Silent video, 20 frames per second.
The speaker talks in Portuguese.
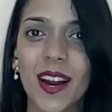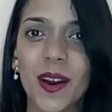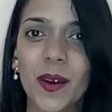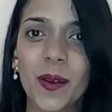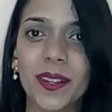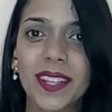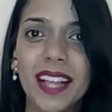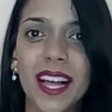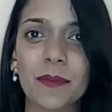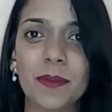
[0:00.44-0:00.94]

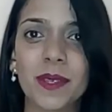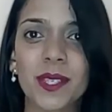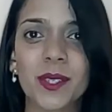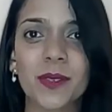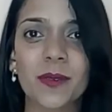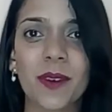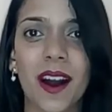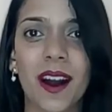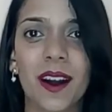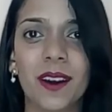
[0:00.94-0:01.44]
Olá
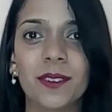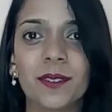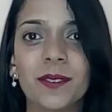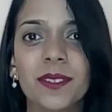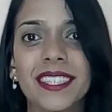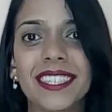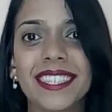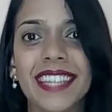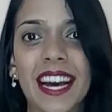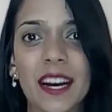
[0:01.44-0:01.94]

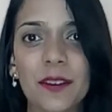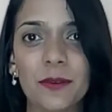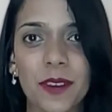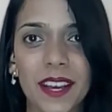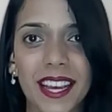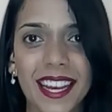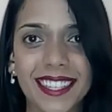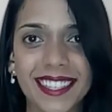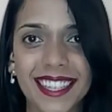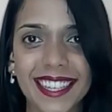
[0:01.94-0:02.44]
pessoal, Ana
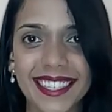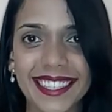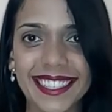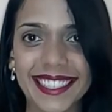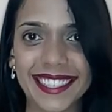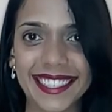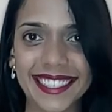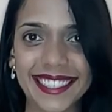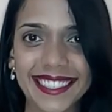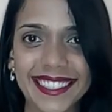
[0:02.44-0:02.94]
Rafaela
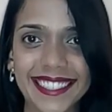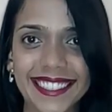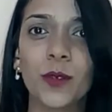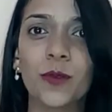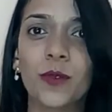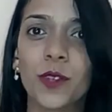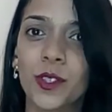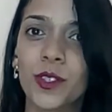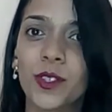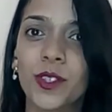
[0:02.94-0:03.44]
aqui. No
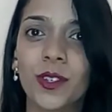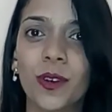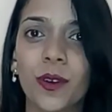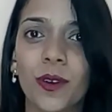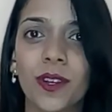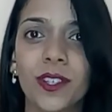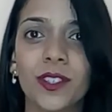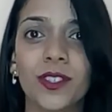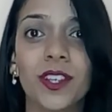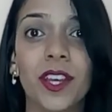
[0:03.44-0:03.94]
vídeo de
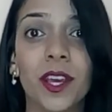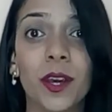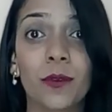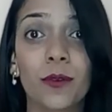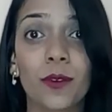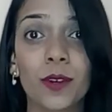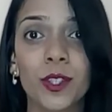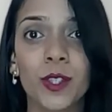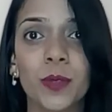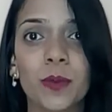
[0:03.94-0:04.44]
hoje eu
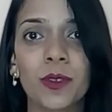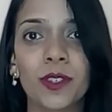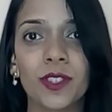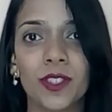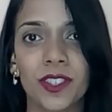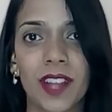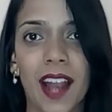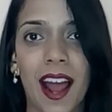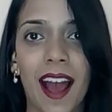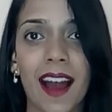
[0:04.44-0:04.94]
vou te
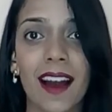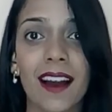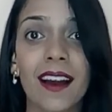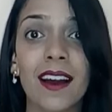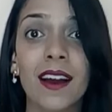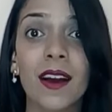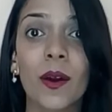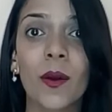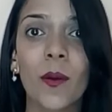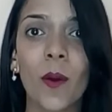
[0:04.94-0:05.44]
mostrar
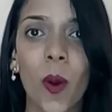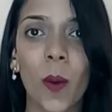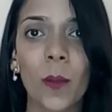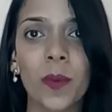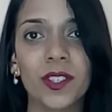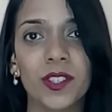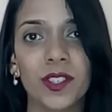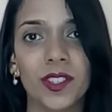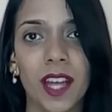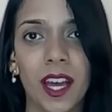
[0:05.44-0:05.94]
como
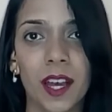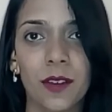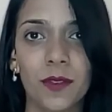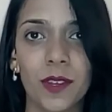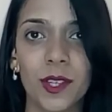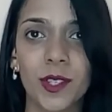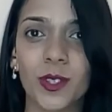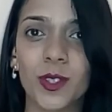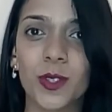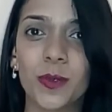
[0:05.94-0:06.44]
editar
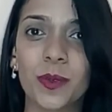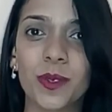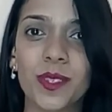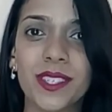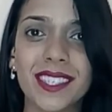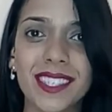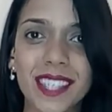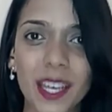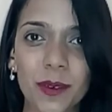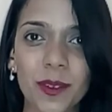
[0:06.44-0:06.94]
vídeos para o
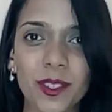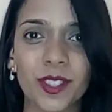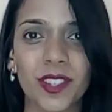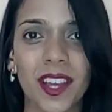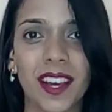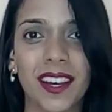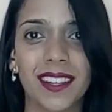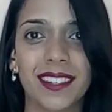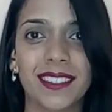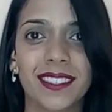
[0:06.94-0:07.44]
seu
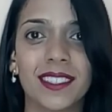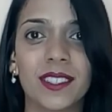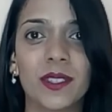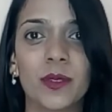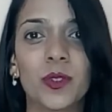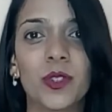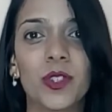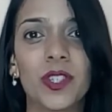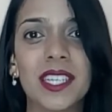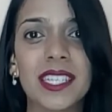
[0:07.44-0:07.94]
Instagram
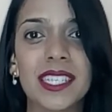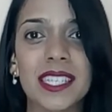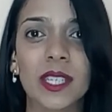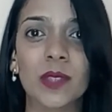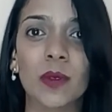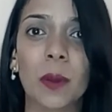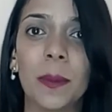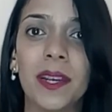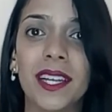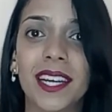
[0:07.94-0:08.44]
utilizando
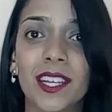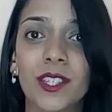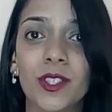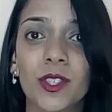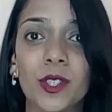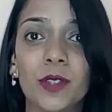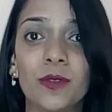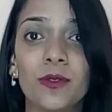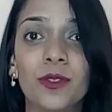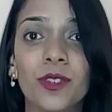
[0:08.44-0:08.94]
o
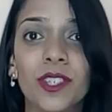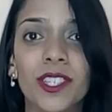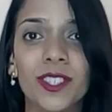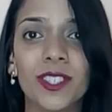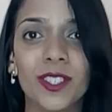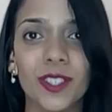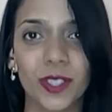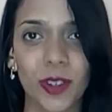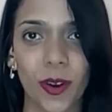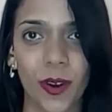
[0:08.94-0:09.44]
aplicativo
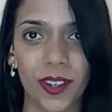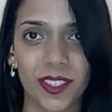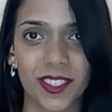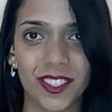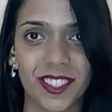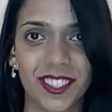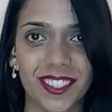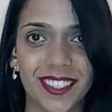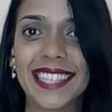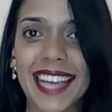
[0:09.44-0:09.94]

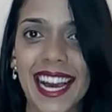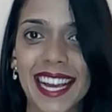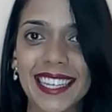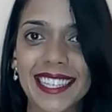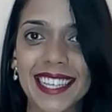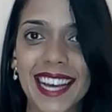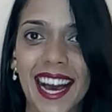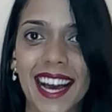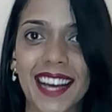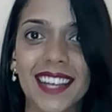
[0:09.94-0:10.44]
InShot, que
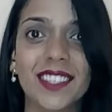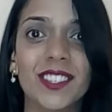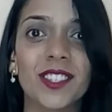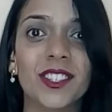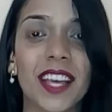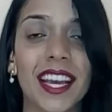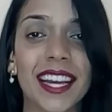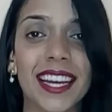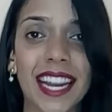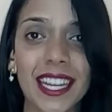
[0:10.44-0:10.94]
aliás
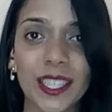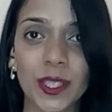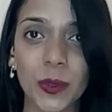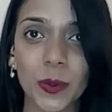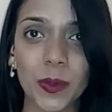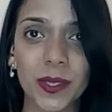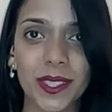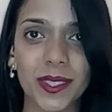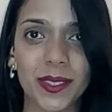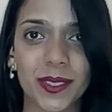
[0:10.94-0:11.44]
é
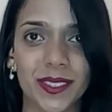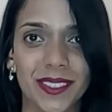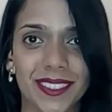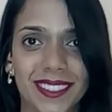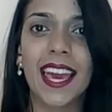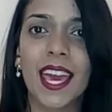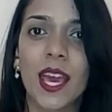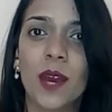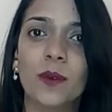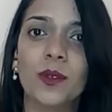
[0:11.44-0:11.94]
gratuito.
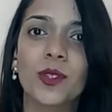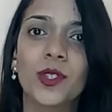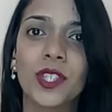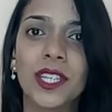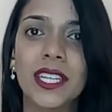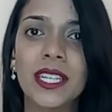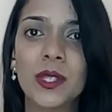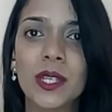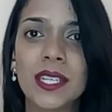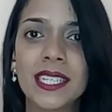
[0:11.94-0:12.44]
Eu
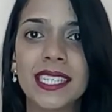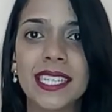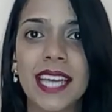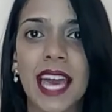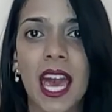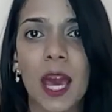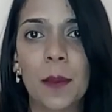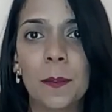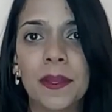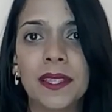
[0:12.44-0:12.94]
utilizo esse
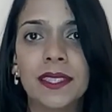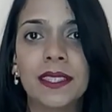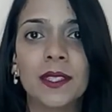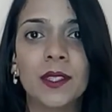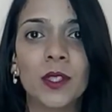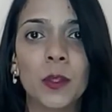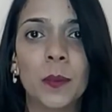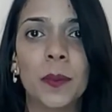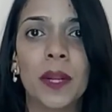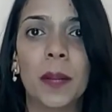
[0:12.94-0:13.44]
app
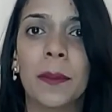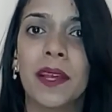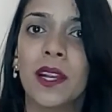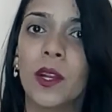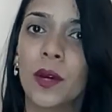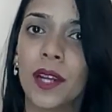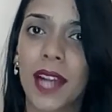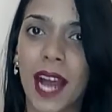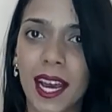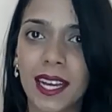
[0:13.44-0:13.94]
tanto para
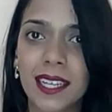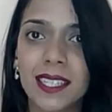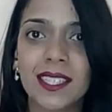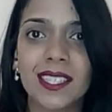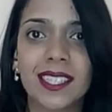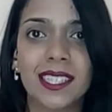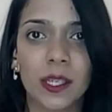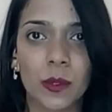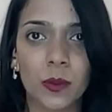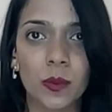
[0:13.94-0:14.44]
melhorar a
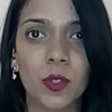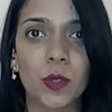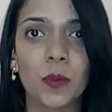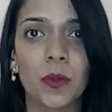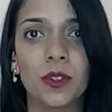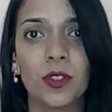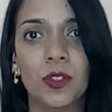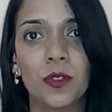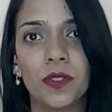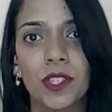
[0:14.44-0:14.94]
edição dos
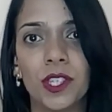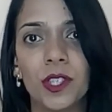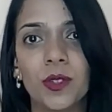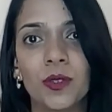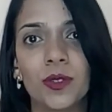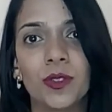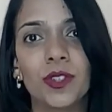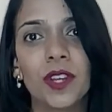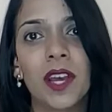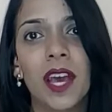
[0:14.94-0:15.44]
meus
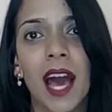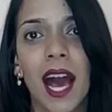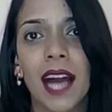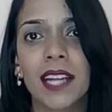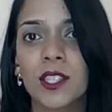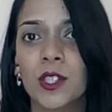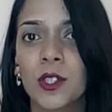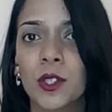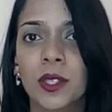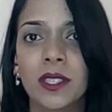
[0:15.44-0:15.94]
vídeos,
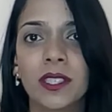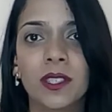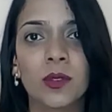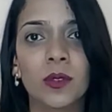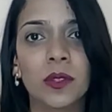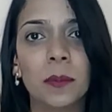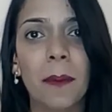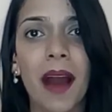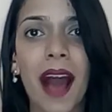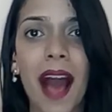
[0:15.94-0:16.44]
adicionando
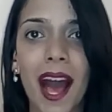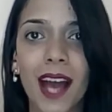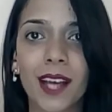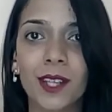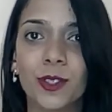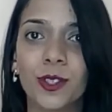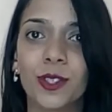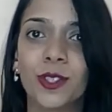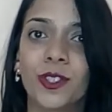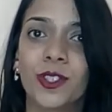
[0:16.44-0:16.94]

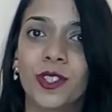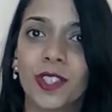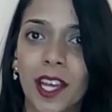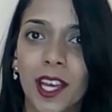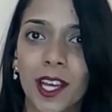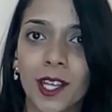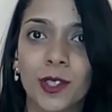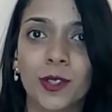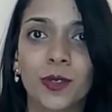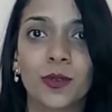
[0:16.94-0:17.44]
imagens,
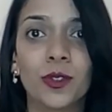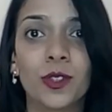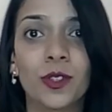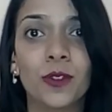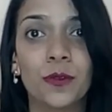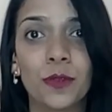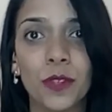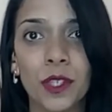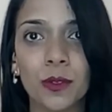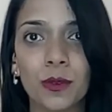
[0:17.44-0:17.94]
textos,
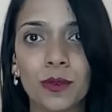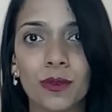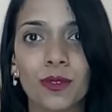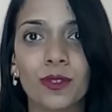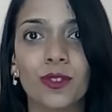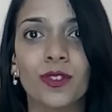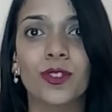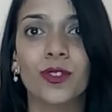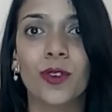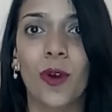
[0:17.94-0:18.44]

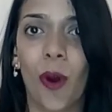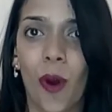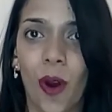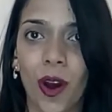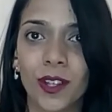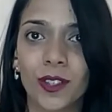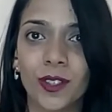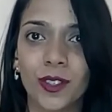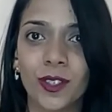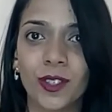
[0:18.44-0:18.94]
filtros,
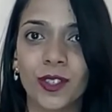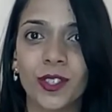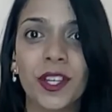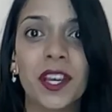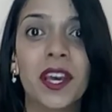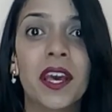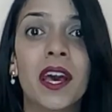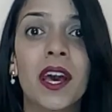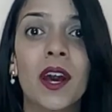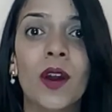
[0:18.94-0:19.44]
cortes,
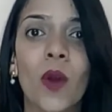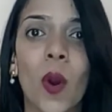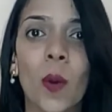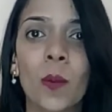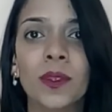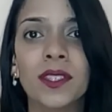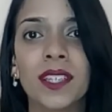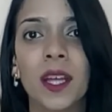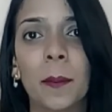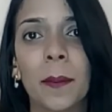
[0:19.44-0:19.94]

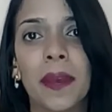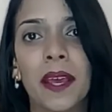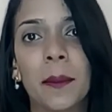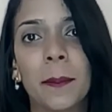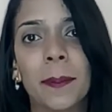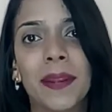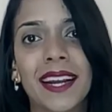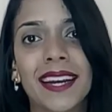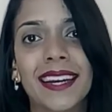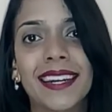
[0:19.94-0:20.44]
como também
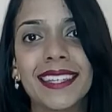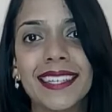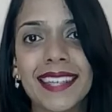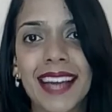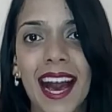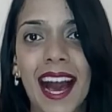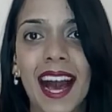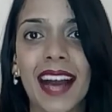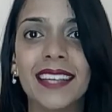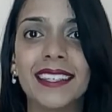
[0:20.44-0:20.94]
para
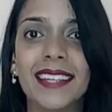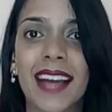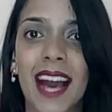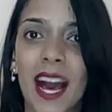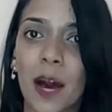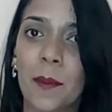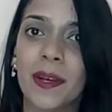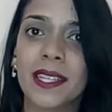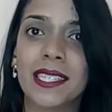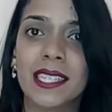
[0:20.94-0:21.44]
criar e
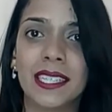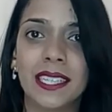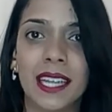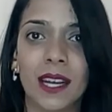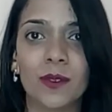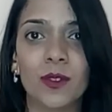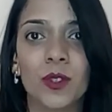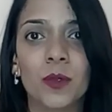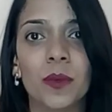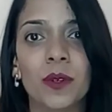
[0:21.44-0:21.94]
armazenar
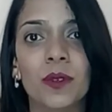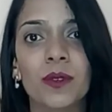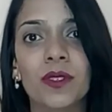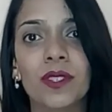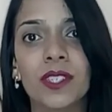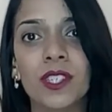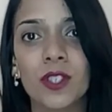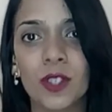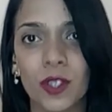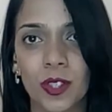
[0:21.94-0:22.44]
os meus
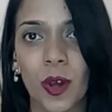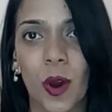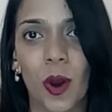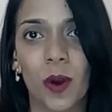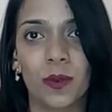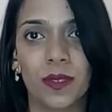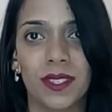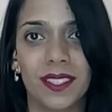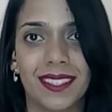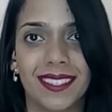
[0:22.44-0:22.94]

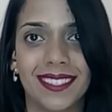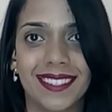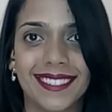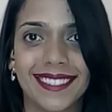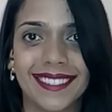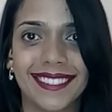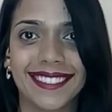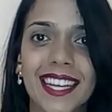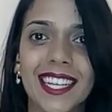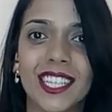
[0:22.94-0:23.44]
stories
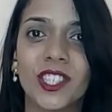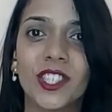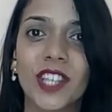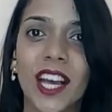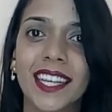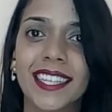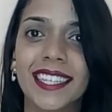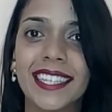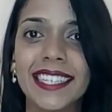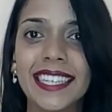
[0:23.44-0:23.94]
já
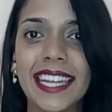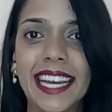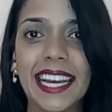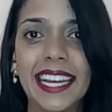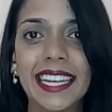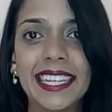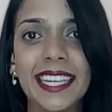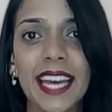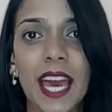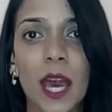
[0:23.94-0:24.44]
que
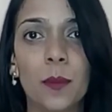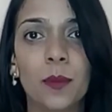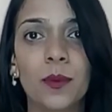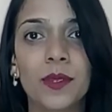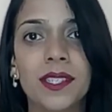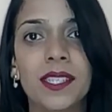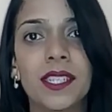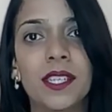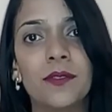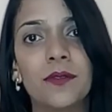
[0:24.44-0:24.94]
nele é
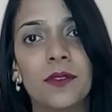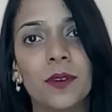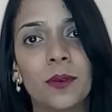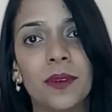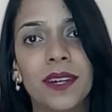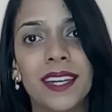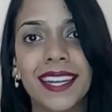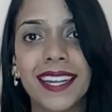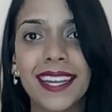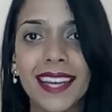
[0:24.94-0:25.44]
possível
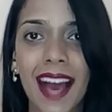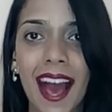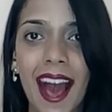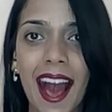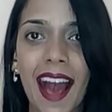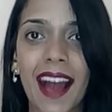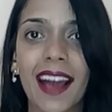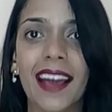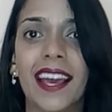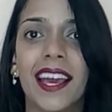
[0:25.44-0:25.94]

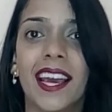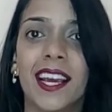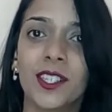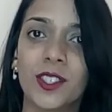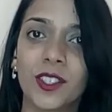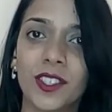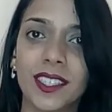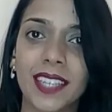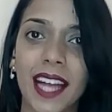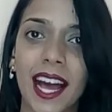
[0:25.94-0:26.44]
criar,
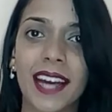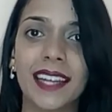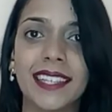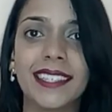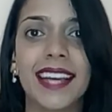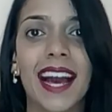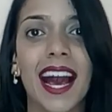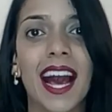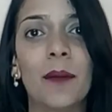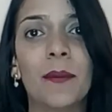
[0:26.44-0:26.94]
editar e
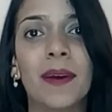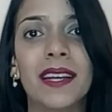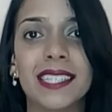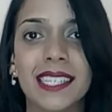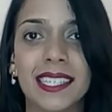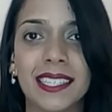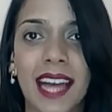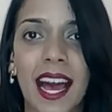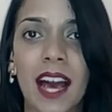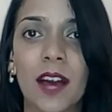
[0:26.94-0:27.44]

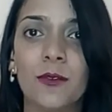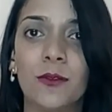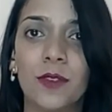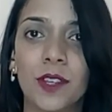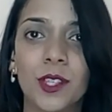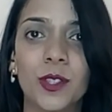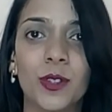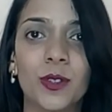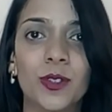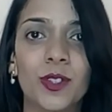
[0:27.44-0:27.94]
armazenar
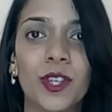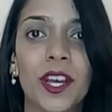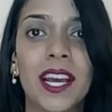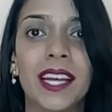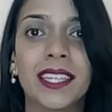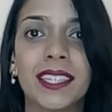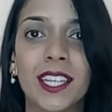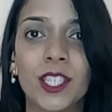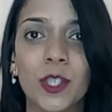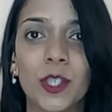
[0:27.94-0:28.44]
vídeos
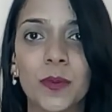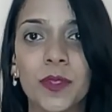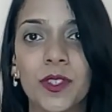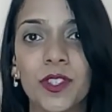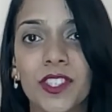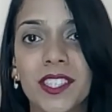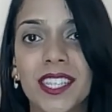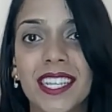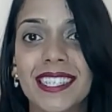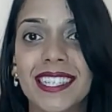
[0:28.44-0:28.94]
nas
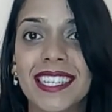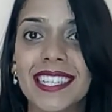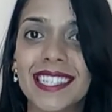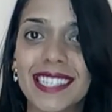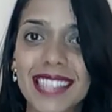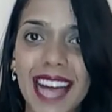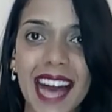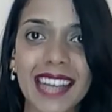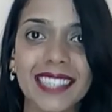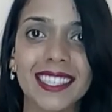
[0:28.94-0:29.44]
medidas
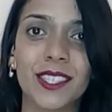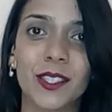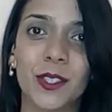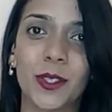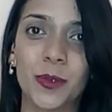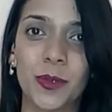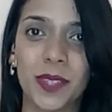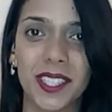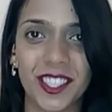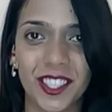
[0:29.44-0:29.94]
exatas do
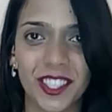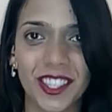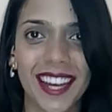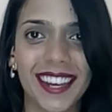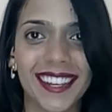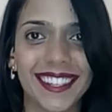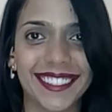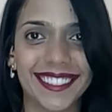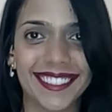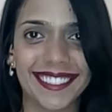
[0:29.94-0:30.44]

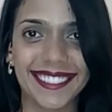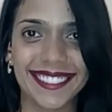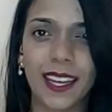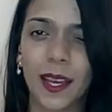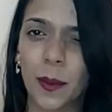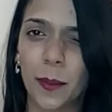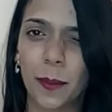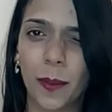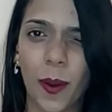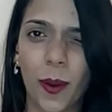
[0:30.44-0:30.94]
Instagram.
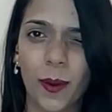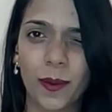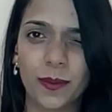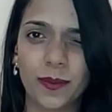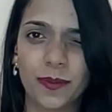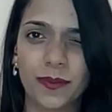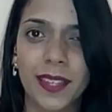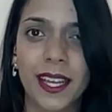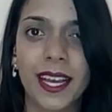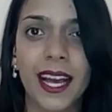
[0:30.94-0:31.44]
Bom,
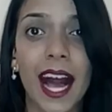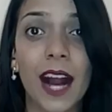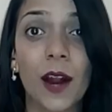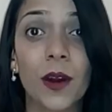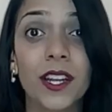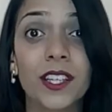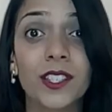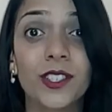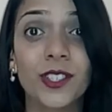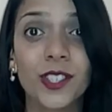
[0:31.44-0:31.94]

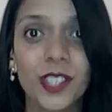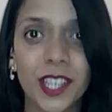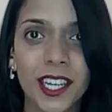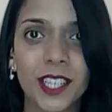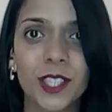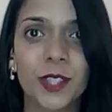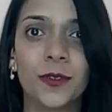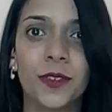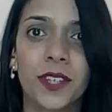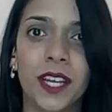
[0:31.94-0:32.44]
agora chega de
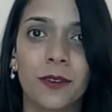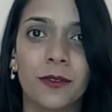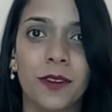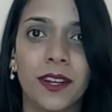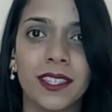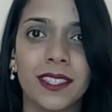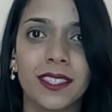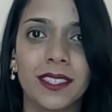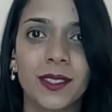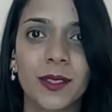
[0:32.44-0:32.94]
ficar
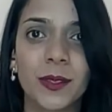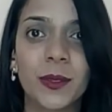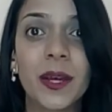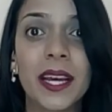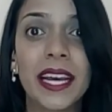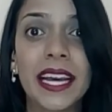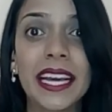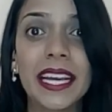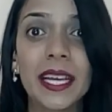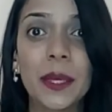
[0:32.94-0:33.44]
falando
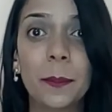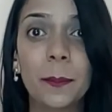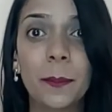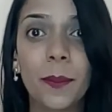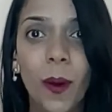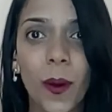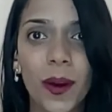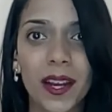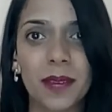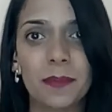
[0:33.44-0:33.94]
e
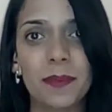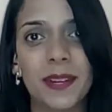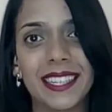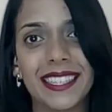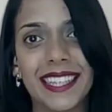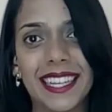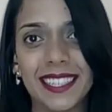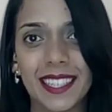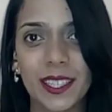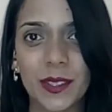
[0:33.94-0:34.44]
bora para a
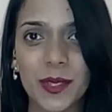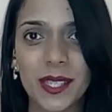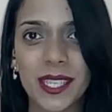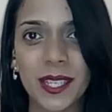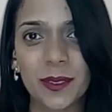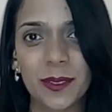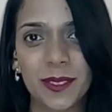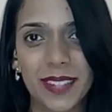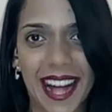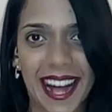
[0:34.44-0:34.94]
tela do
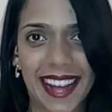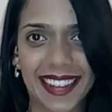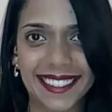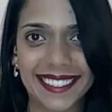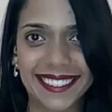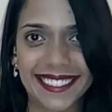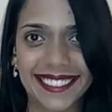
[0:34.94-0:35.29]
celular.